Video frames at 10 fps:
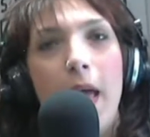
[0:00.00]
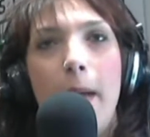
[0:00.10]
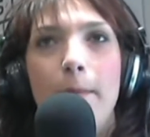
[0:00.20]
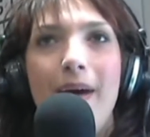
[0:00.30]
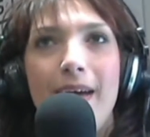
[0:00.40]

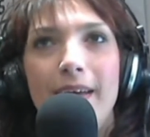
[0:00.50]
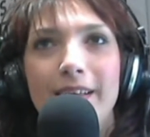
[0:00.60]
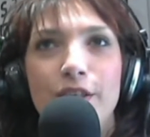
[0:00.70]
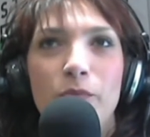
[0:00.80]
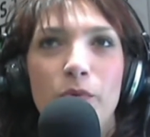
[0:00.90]
Beh, eh,
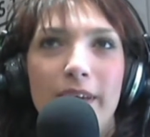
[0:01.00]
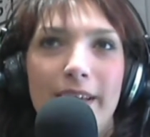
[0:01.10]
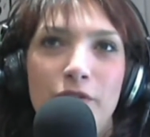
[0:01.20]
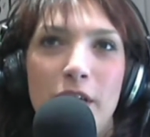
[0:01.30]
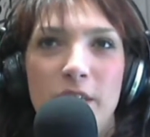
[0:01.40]
diciamo
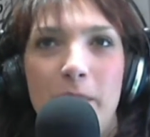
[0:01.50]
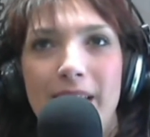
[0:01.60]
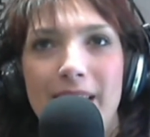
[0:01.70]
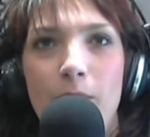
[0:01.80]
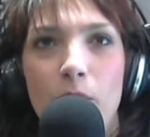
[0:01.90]
che ci
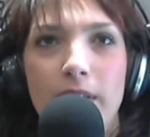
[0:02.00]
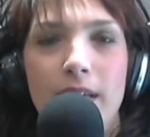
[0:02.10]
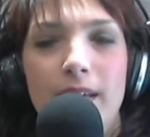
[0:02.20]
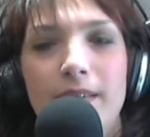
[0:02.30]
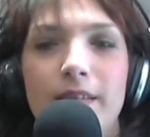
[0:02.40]
aspettiamo
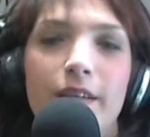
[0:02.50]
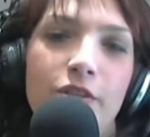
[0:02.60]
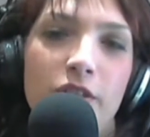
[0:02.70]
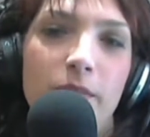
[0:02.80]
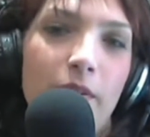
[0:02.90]
di
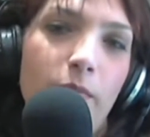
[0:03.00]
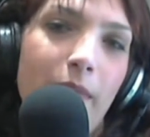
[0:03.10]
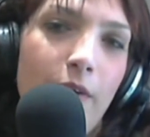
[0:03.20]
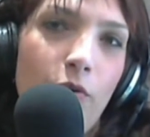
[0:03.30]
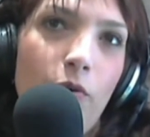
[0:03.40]
inserirci piano
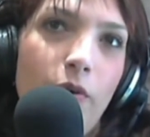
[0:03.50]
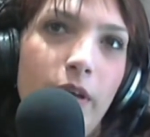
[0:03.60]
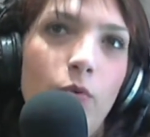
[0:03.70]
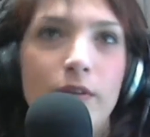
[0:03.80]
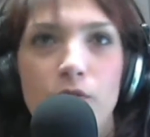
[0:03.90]
piano
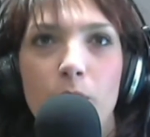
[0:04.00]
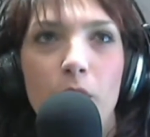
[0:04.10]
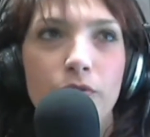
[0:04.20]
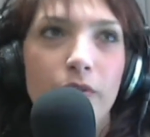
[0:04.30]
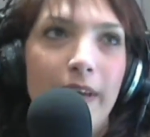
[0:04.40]
in questo
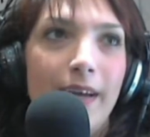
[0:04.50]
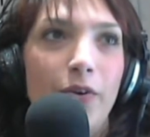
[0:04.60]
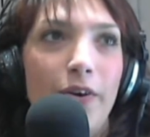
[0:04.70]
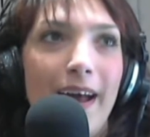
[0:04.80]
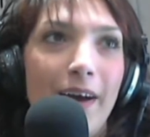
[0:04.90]
mondo che
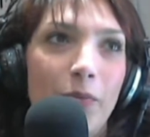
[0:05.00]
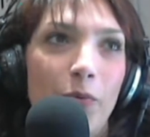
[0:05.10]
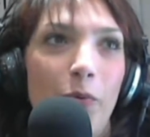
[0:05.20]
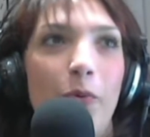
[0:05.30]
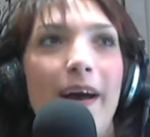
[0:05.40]
ancora
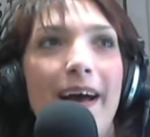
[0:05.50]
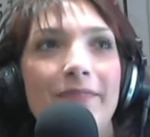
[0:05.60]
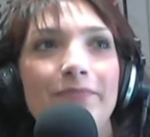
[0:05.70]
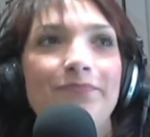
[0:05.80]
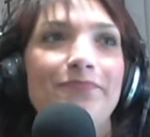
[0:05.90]

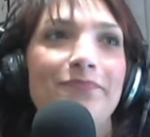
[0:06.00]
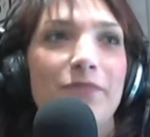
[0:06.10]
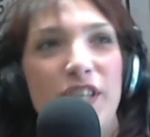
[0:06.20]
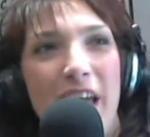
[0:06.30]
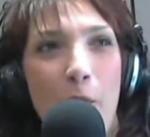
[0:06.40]
comunque
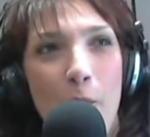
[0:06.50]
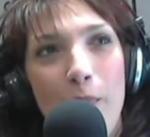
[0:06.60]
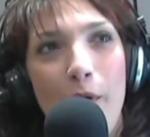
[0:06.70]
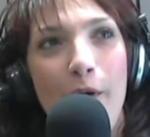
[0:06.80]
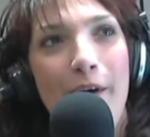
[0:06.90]
ci è un
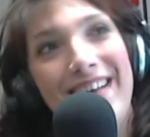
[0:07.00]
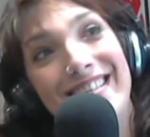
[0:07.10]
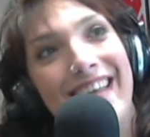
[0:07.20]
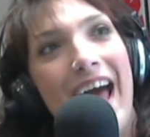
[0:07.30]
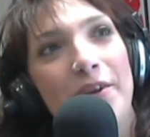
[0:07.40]
po'
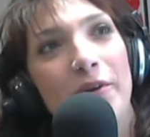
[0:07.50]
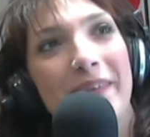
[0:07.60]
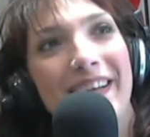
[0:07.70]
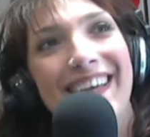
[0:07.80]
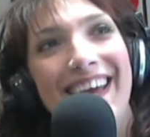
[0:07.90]
estraneo
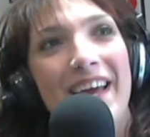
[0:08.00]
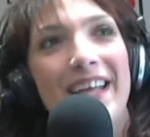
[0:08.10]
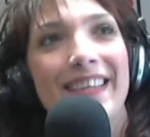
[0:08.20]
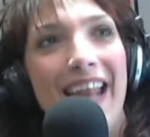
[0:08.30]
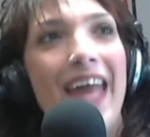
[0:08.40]
perché
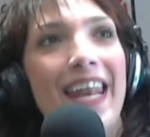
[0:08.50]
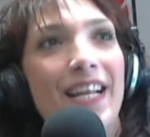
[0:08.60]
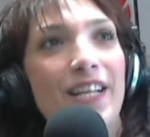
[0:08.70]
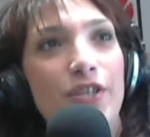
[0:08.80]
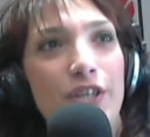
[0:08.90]
entrare
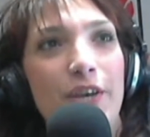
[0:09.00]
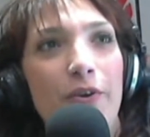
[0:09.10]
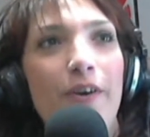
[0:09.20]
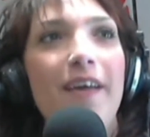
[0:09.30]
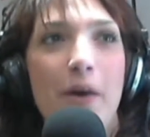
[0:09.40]
nel
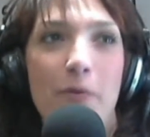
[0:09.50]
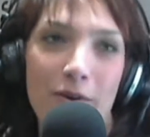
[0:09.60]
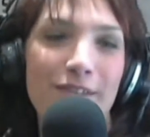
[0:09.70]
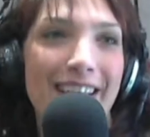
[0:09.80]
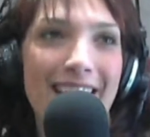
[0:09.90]
giro è una
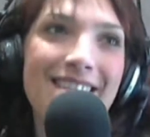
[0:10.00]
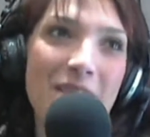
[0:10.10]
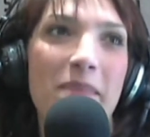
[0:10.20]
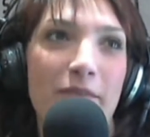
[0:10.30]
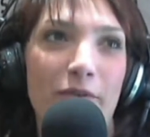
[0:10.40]
cosa che è
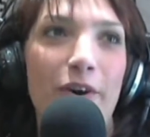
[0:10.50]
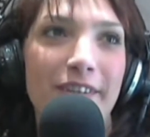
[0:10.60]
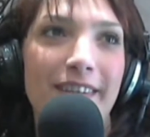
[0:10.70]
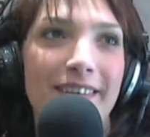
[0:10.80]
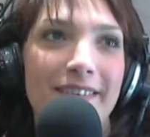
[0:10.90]
sempre
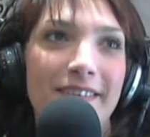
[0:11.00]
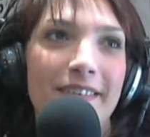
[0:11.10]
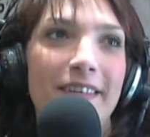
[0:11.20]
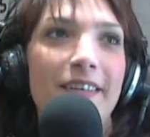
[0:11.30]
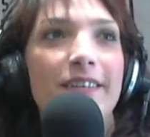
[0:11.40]
forte.
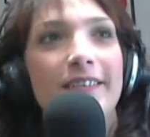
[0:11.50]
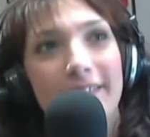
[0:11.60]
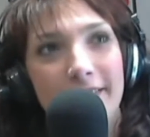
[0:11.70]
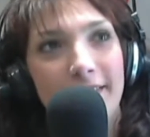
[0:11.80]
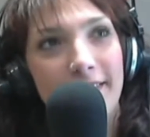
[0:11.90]
E quindi
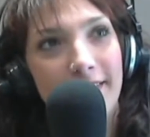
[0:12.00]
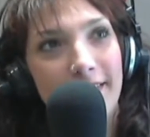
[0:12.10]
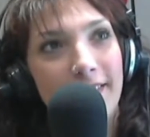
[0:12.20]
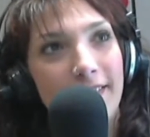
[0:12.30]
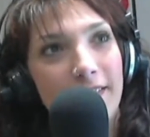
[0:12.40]
voglio dire,
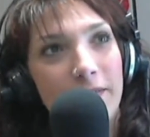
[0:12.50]
piano piano